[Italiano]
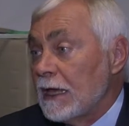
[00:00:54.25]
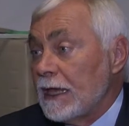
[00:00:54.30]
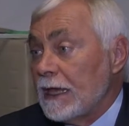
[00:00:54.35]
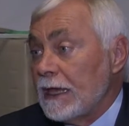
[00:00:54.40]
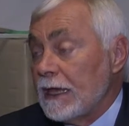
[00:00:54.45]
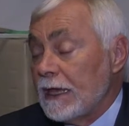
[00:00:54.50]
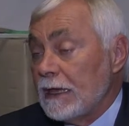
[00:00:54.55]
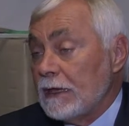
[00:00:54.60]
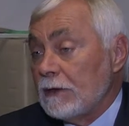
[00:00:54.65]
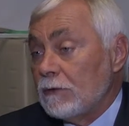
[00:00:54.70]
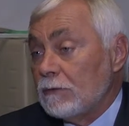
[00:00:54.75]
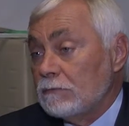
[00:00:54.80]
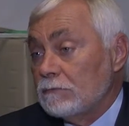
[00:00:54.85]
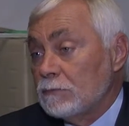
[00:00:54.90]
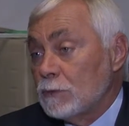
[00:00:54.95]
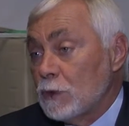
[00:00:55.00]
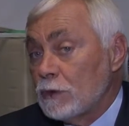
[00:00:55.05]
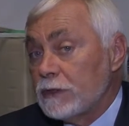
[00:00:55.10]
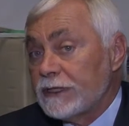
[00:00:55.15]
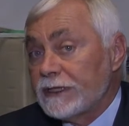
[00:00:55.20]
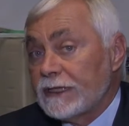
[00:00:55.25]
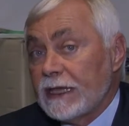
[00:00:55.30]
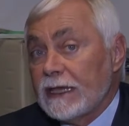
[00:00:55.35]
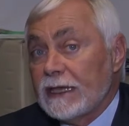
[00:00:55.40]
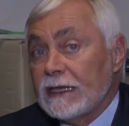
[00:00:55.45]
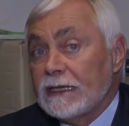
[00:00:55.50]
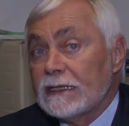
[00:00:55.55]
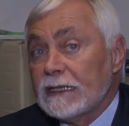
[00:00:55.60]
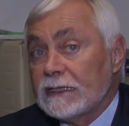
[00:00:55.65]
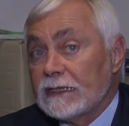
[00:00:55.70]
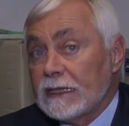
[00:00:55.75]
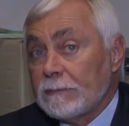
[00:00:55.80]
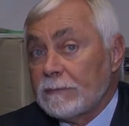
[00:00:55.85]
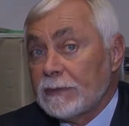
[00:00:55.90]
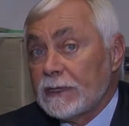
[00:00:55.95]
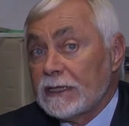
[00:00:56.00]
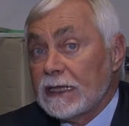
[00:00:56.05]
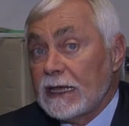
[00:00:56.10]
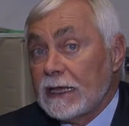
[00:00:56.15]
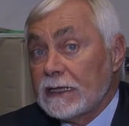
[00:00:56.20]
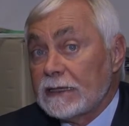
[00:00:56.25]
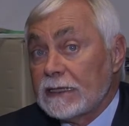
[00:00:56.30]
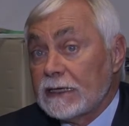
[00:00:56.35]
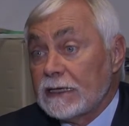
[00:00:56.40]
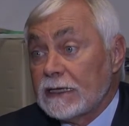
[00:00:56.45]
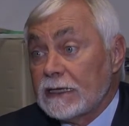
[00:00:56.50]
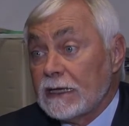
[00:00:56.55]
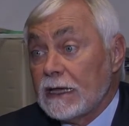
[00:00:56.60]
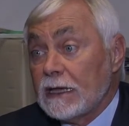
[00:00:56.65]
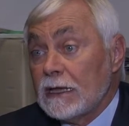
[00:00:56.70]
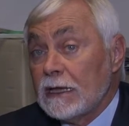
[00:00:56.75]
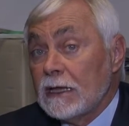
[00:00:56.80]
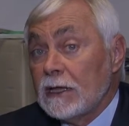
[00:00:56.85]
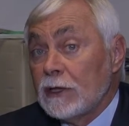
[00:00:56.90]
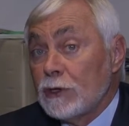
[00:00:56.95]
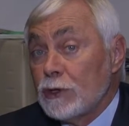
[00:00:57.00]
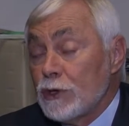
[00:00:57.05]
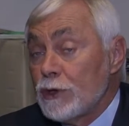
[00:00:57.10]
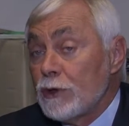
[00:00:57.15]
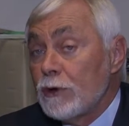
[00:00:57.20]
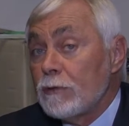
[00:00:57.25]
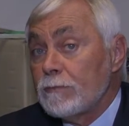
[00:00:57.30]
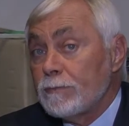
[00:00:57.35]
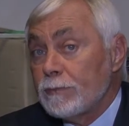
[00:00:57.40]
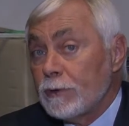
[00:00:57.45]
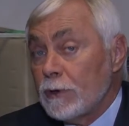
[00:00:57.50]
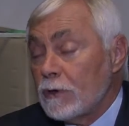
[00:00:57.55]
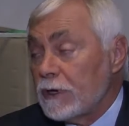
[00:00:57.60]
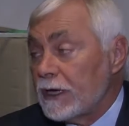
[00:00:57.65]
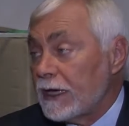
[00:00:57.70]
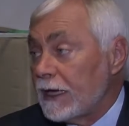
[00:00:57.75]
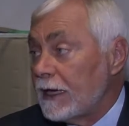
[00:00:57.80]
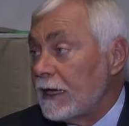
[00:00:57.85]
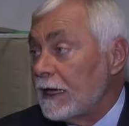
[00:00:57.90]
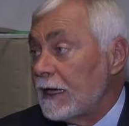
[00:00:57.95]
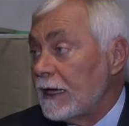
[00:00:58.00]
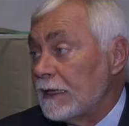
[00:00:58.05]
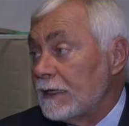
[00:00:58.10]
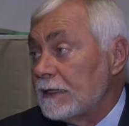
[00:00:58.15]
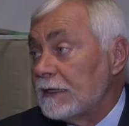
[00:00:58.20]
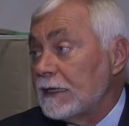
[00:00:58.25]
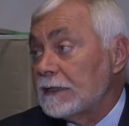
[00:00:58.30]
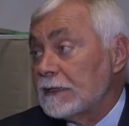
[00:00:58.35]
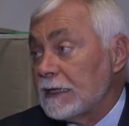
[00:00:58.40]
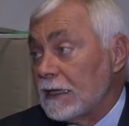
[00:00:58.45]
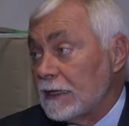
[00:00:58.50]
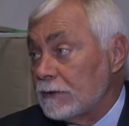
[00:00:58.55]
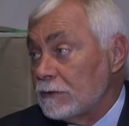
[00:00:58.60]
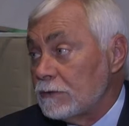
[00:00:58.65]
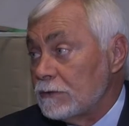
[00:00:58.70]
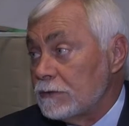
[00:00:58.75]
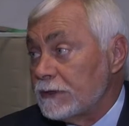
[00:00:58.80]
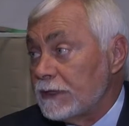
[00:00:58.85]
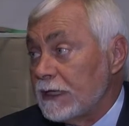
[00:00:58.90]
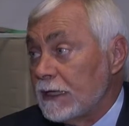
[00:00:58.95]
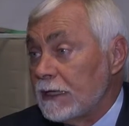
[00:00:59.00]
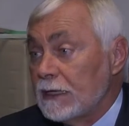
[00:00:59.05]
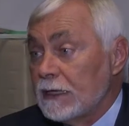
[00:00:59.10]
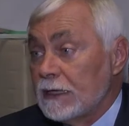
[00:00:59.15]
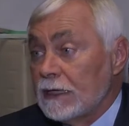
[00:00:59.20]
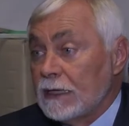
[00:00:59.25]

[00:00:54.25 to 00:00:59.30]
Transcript: e molte in età pediatrica, non poche in età adulta.